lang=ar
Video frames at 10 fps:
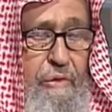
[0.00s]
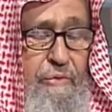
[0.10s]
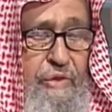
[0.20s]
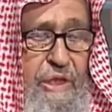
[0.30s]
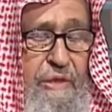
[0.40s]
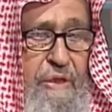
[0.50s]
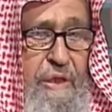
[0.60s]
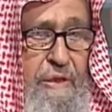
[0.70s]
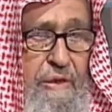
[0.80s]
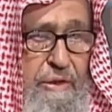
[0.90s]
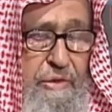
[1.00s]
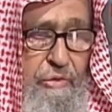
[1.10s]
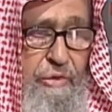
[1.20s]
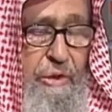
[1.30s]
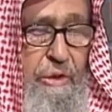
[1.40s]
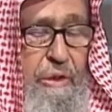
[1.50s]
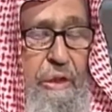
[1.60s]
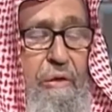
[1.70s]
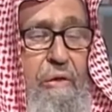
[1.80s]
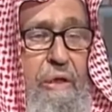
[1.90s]
والمتابعة للرسول صلى
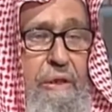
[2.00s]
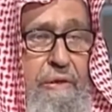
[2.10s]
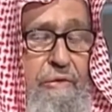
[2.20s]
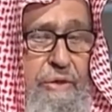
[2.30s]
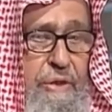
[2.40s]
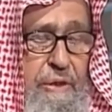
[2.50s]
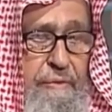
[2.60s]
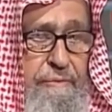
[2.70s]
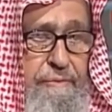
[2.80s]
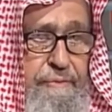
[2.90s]
الله عليه وسلم